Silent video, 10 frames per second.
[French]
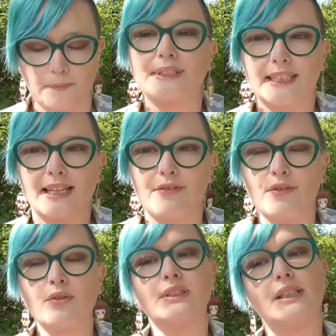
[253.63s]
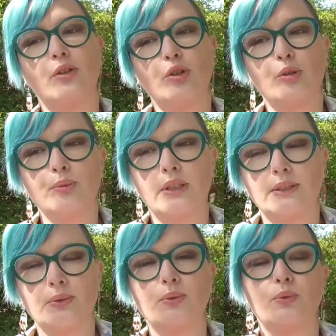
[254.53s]
Pour ce qui est de la France, les
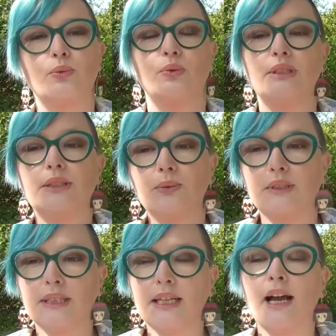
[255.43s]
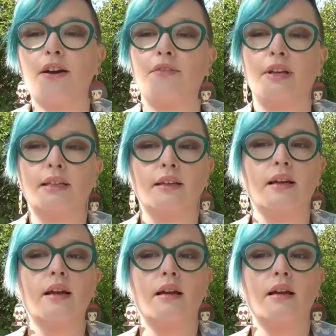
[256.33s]
recommandations sont de discuter avec